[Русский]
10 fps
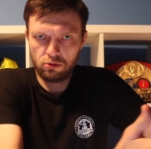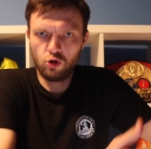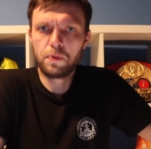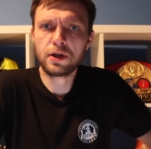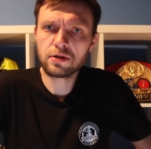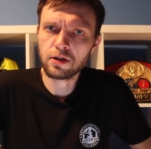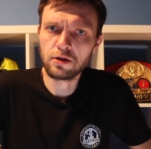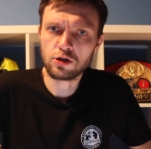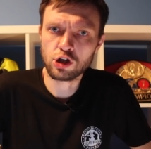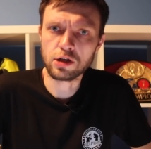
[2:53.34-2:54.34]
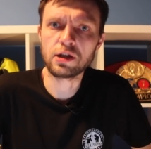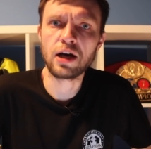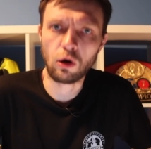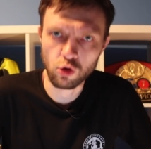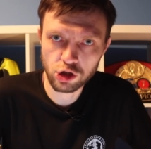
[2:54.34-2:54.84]
Любительские достижения
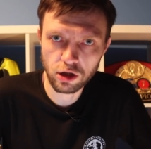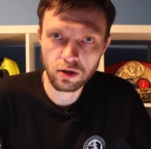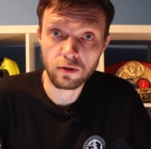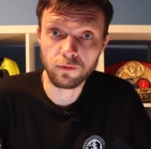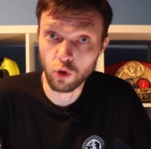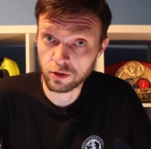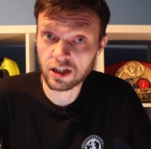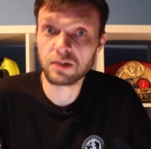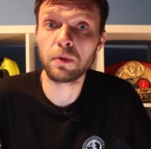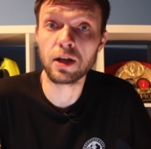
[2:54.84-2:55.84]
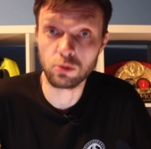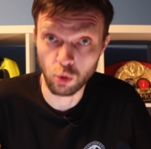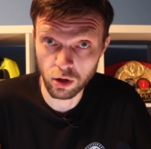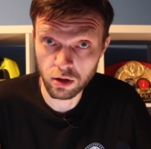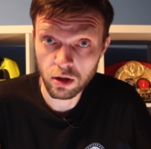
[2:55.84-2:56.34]
хорошие, возраст
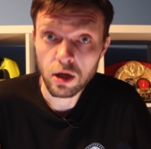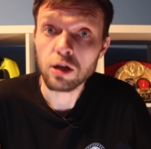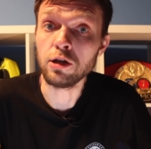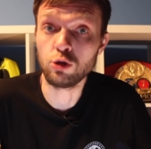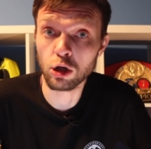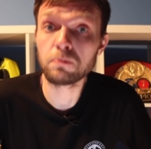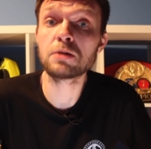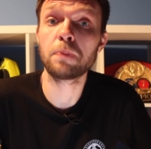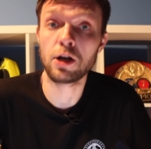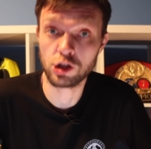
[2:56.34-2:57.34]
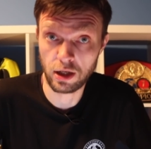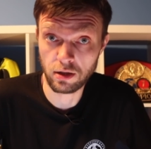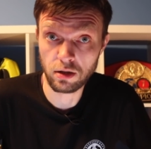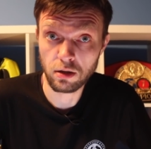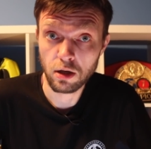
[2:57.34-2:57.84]
молодой, идет без
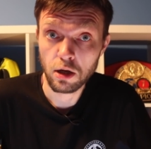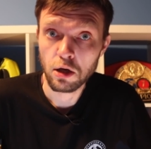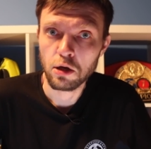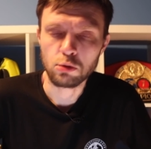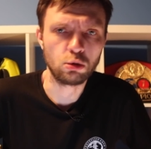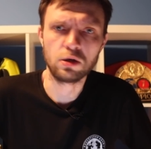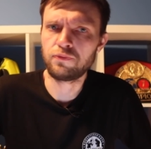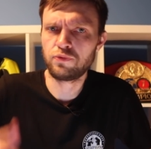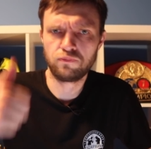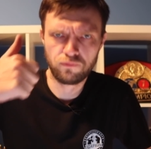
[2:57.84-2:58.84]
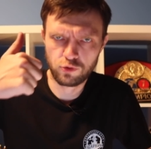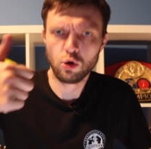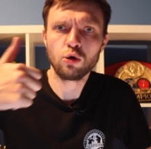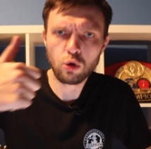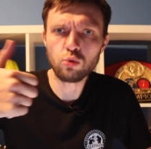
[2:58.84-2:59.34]
поражений, то есть
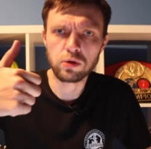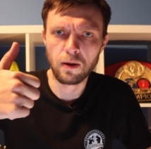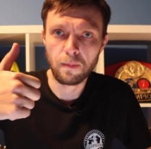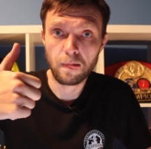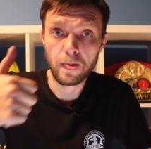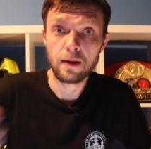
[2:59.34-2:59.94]
все круто.